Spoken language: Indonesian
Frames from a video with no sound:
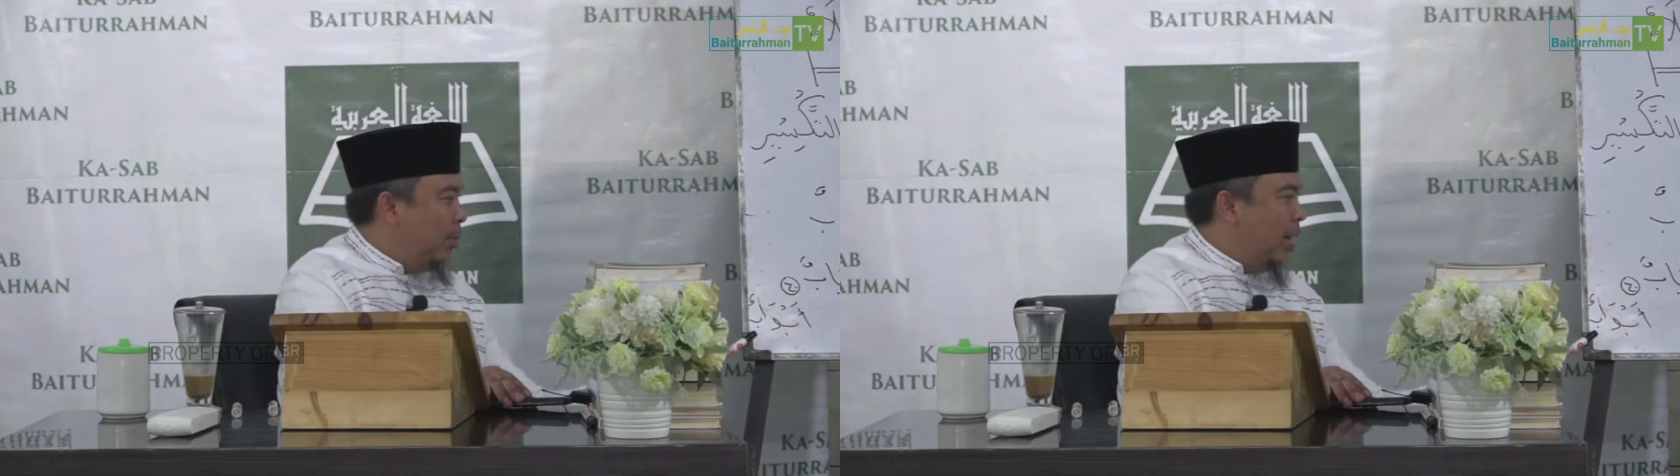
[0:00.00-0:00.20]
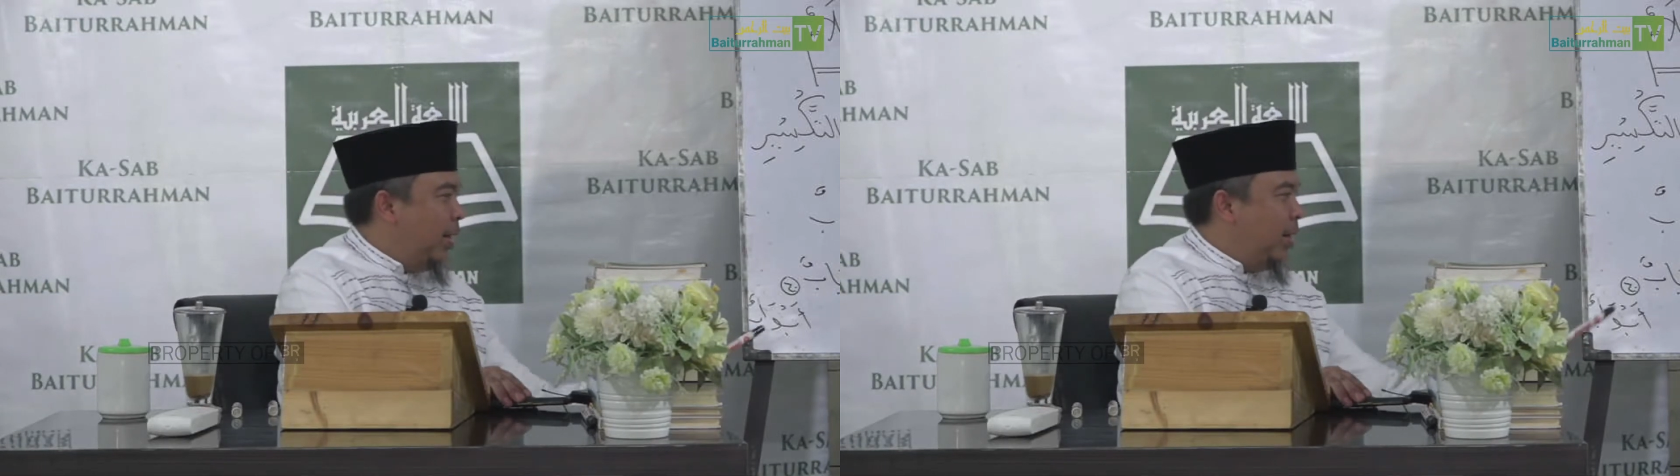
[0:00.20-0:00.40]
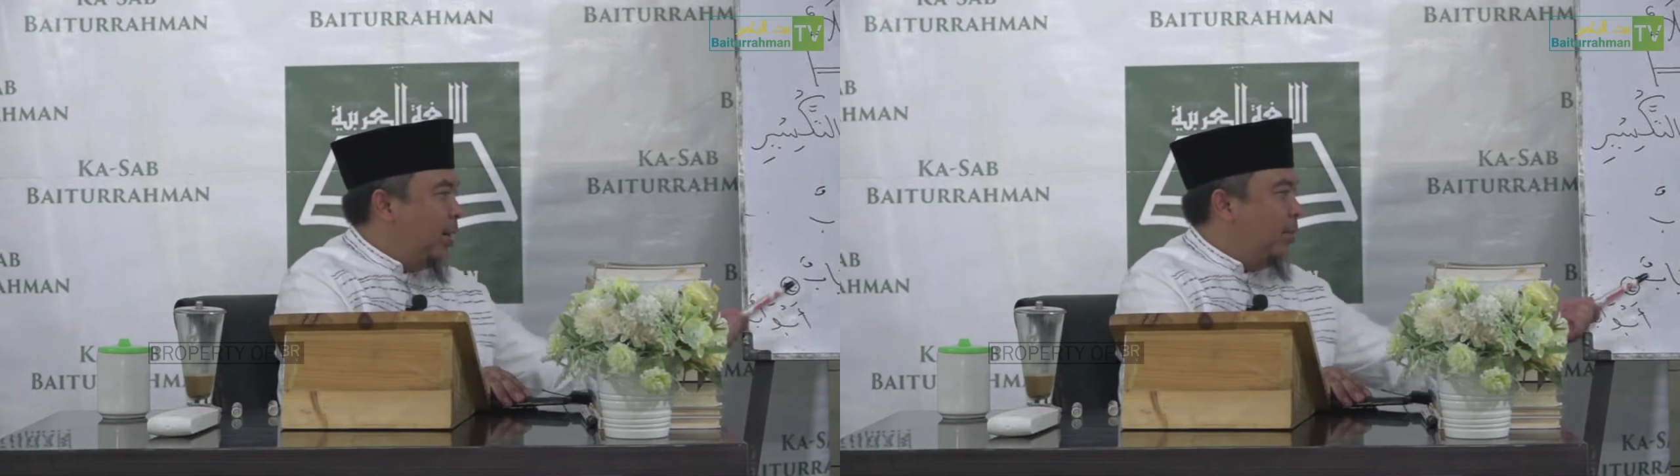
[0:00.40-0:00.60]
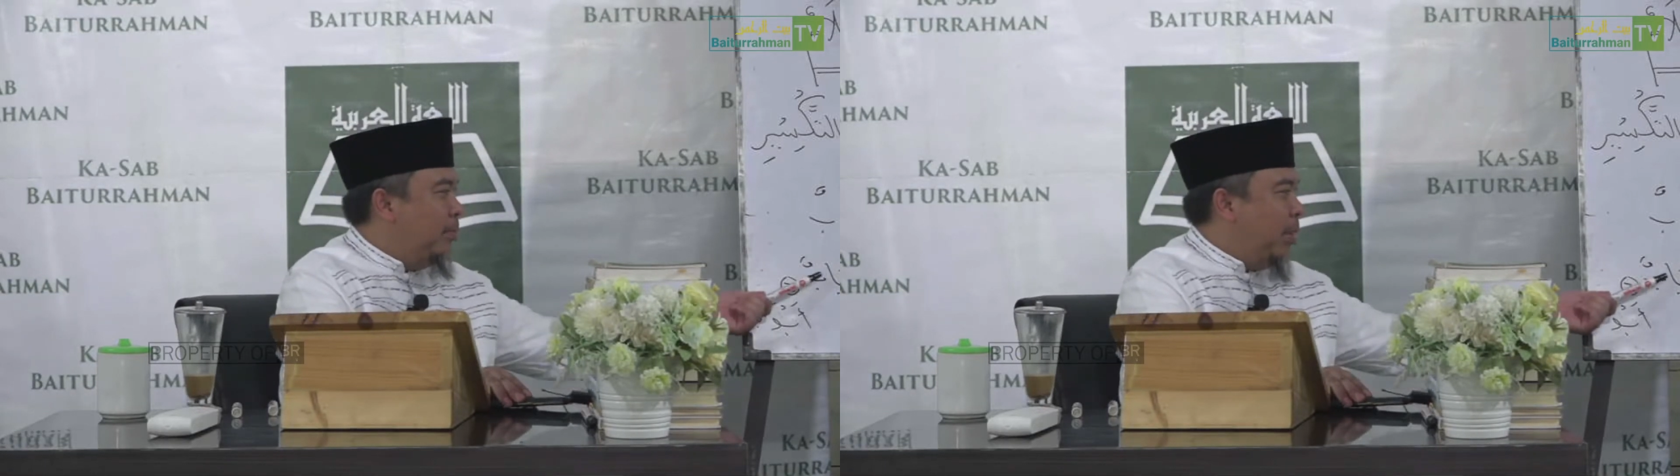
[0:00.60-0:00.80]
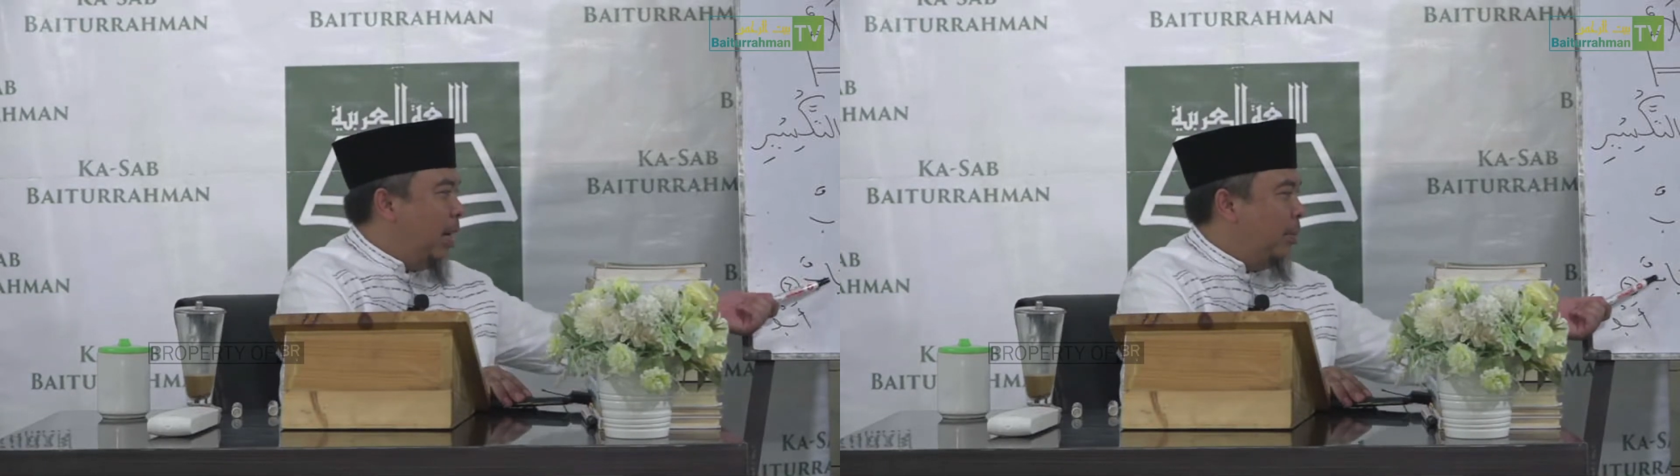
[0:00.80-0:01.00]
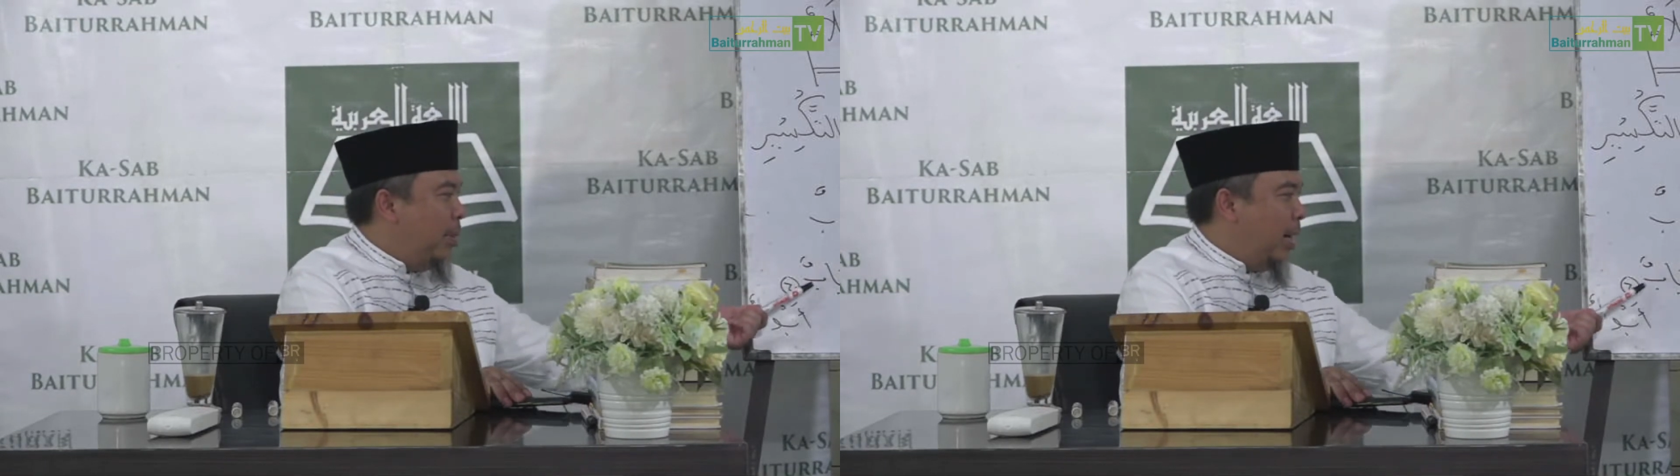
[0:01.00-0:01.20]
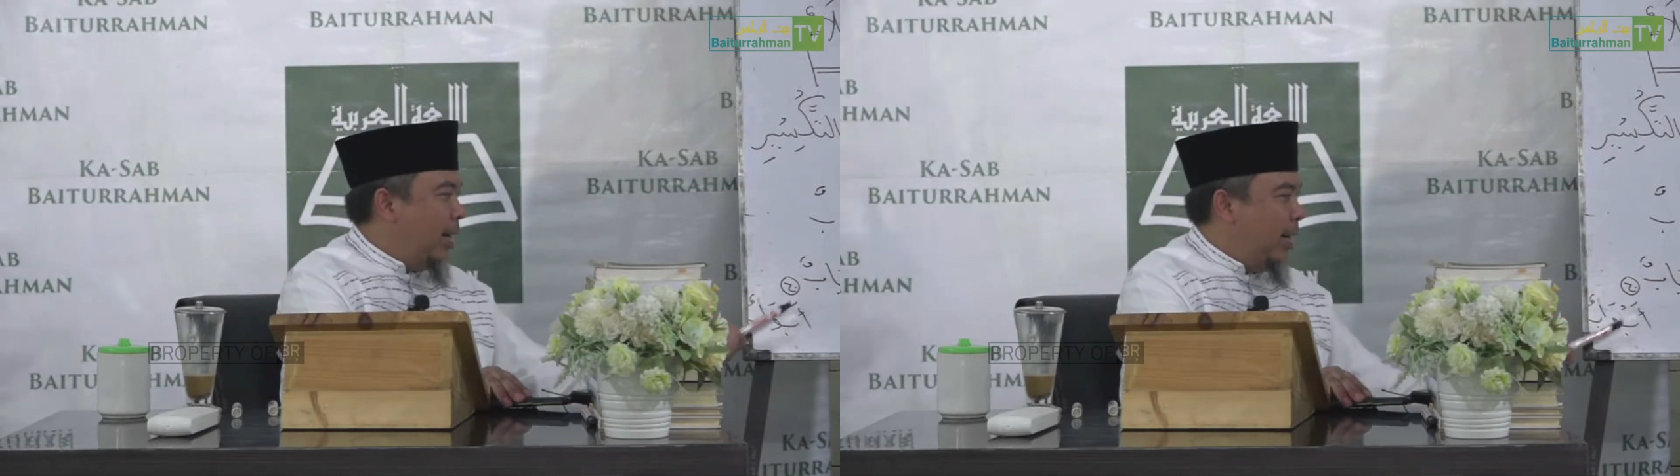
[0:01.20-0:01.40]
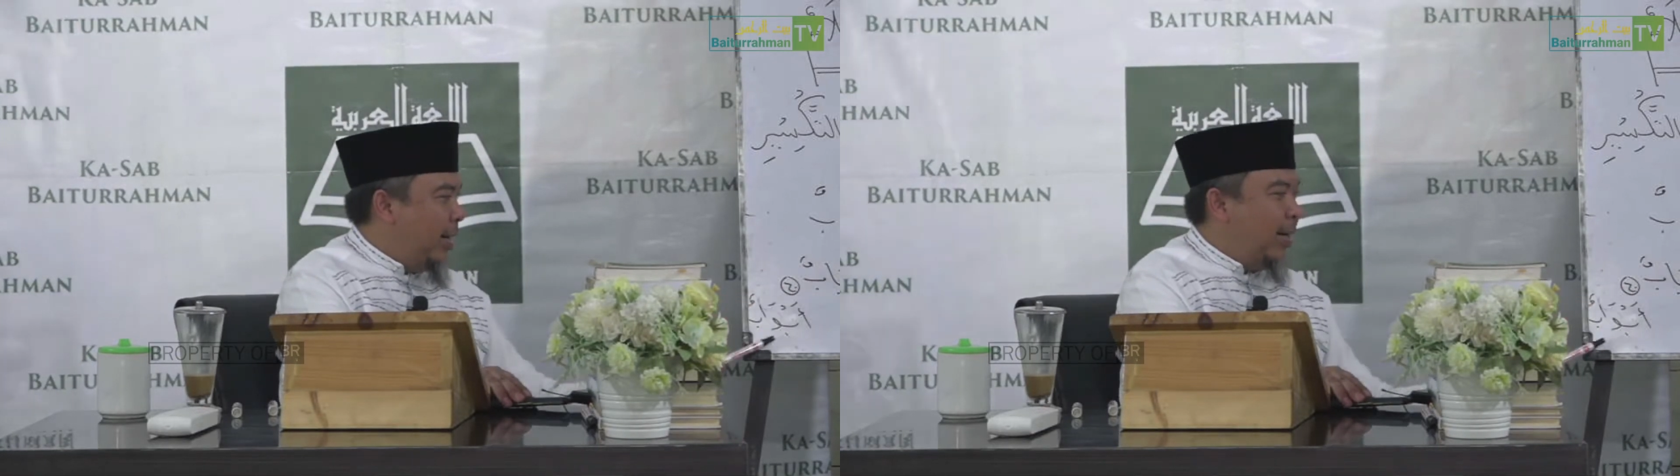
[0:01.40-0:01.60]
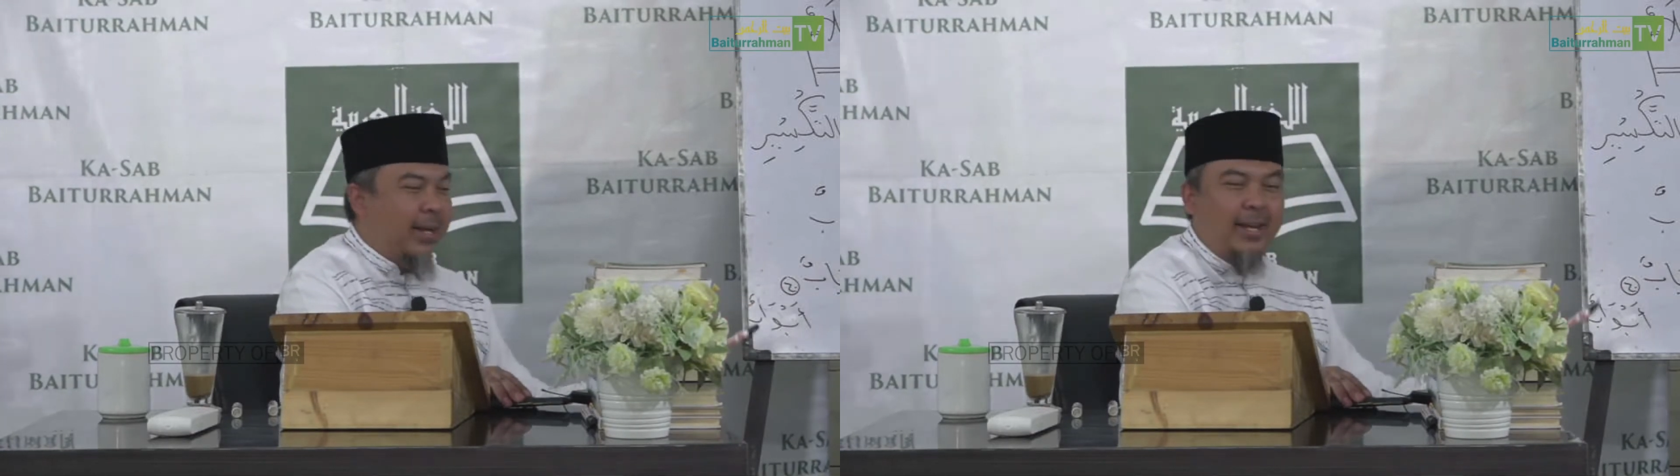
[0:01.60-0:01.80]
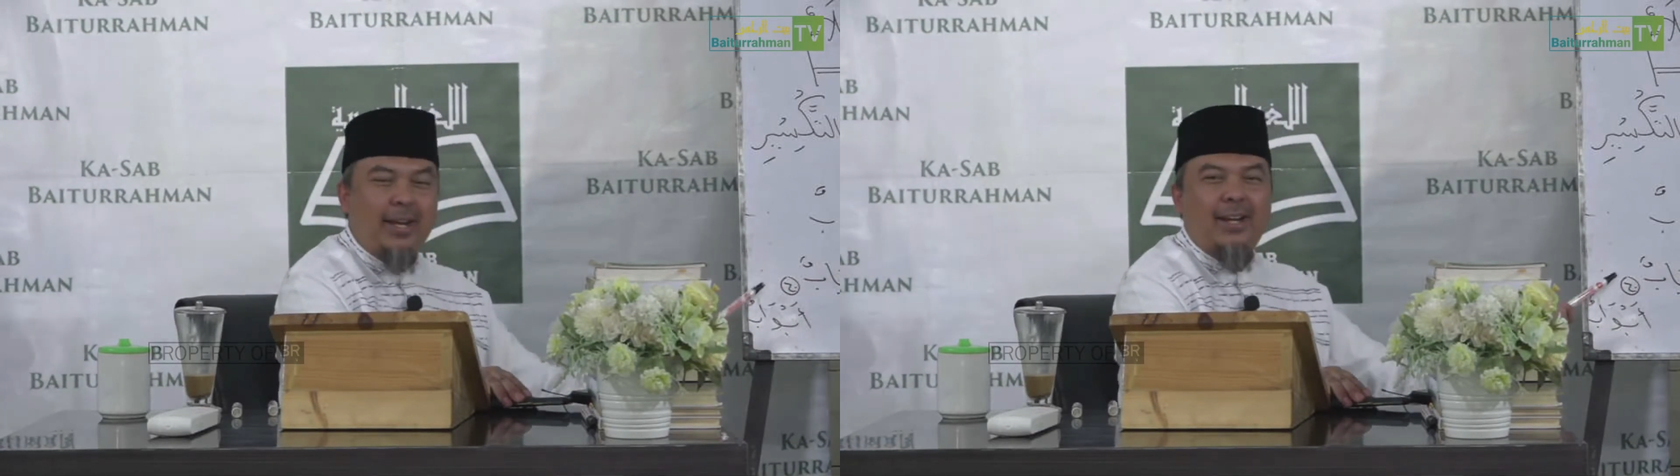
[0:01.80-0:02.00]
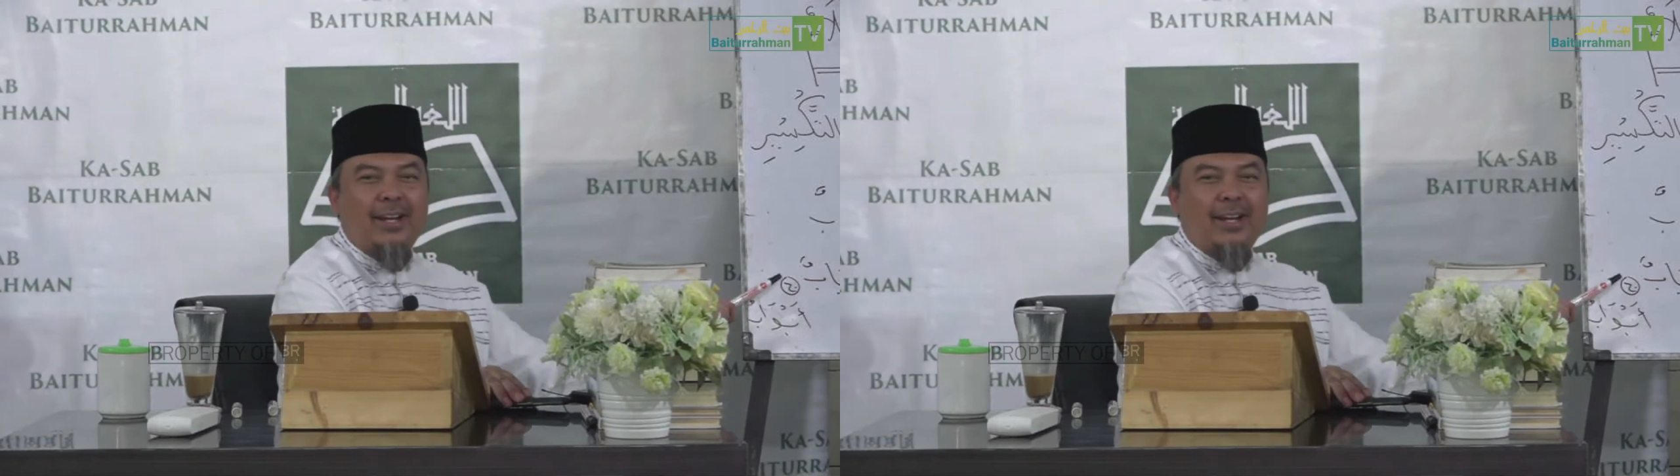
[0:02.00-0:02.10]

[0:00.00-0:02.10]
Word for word: ada bak ba kan ada ya